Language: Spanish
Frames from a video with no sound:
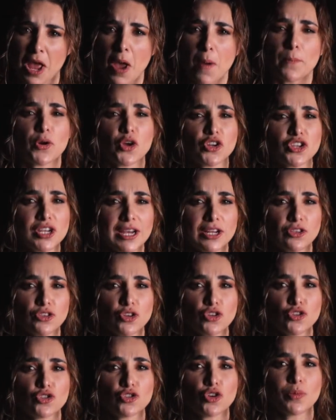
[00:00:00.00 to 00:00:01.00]

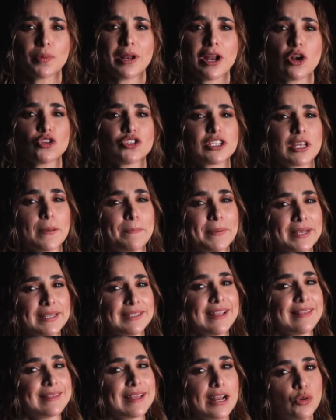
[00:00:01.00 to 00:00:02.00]
Proyectos sobre los que
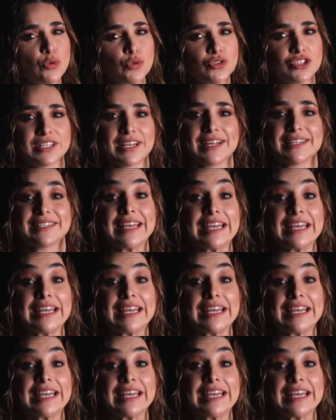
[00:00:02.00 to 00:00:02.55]
pesan denuncias,